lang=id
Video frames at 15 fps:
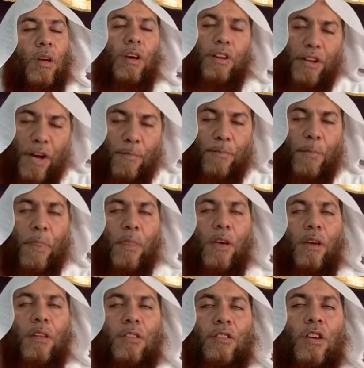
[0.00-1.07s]
نعم
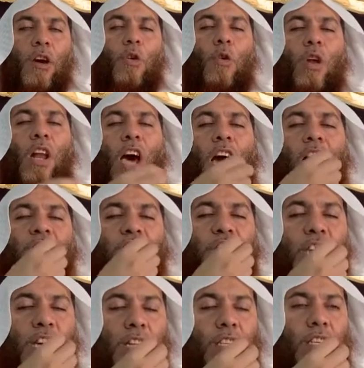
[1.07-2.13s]
تقول
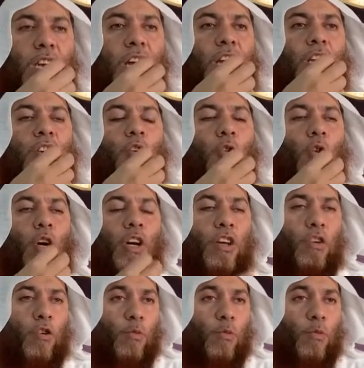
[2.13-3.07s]
أشهد يعني أقر